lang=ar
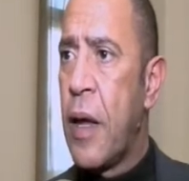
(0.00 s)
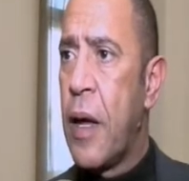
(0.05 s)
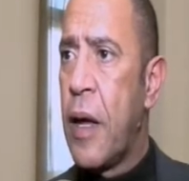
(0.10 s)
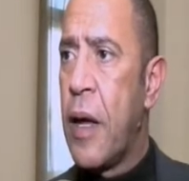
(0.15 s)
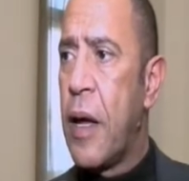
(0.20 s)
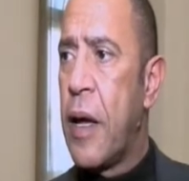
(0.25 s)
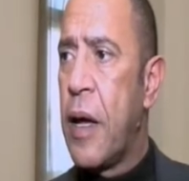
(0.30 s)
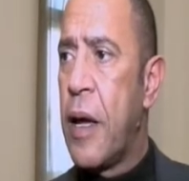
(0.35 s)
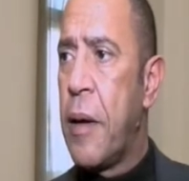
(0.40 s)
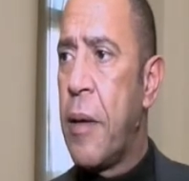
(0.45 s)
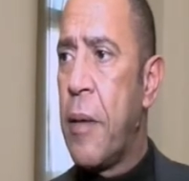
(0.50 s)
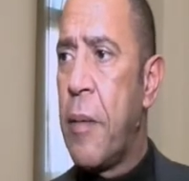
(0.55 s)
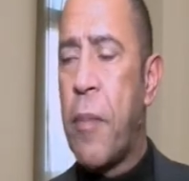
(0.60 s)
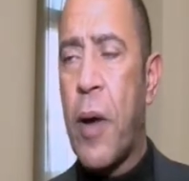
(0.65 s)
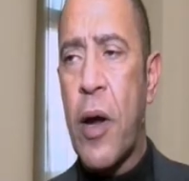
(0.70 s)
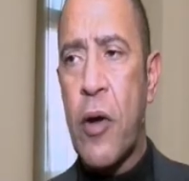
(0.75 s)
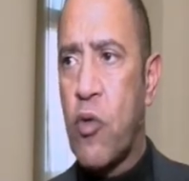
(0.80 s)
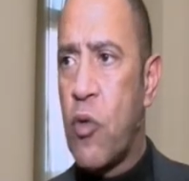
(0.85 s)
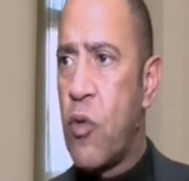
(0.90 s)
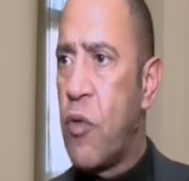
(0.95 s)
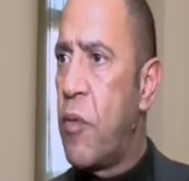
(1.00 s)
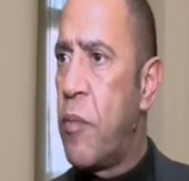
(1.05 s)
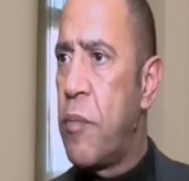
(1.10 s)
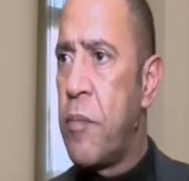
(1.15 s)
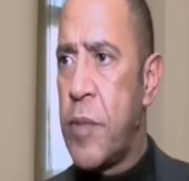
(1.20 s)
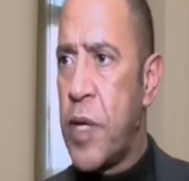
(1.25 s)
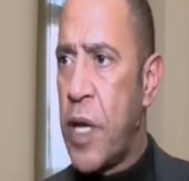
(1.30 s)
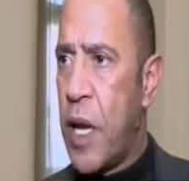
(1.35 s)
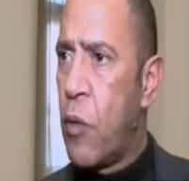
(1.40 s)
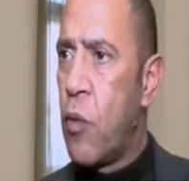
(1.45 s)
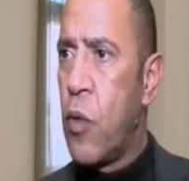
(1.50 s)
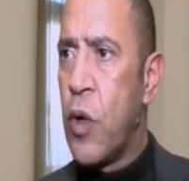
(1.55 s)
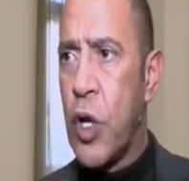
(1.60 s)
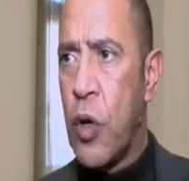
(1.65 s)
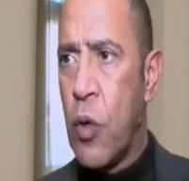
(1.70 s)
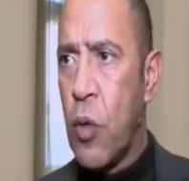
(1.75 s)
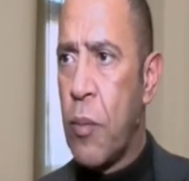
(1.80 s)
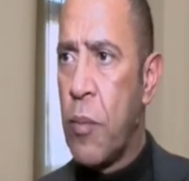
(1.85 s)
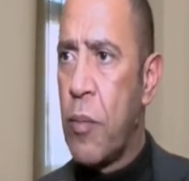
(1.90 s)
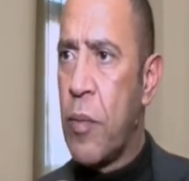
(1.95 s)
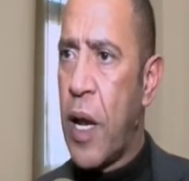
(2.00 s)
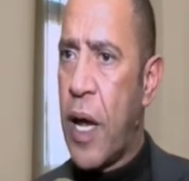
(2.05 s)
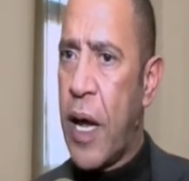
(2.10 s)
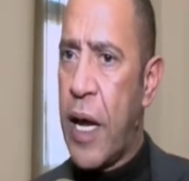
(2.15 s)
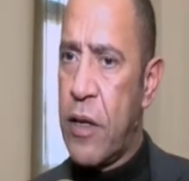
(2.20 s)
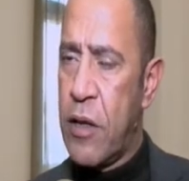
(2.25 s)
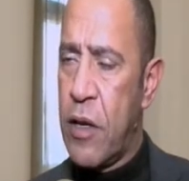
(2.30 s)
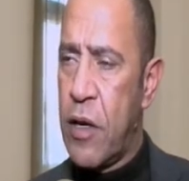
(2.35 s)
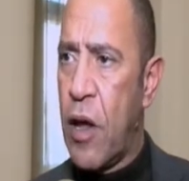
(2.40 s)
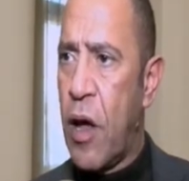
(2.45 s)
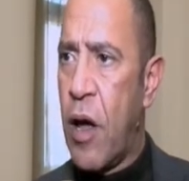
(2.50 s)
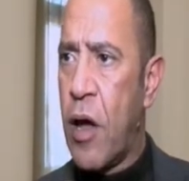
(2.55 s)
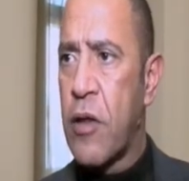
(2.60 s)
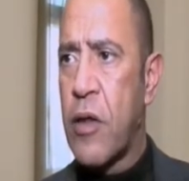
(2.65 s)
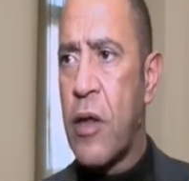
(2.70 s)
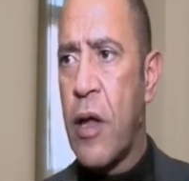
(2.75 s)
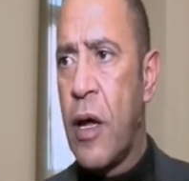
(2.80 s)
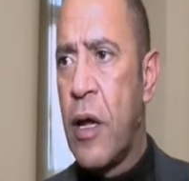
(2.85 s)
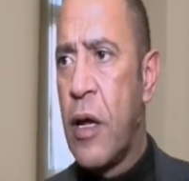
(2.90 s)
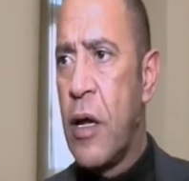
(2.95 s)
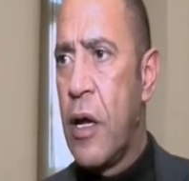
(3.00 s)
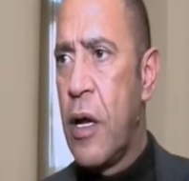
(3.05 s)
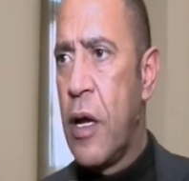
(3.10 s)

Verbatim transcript: آه، برضو من أول يوم لغاية النهاردة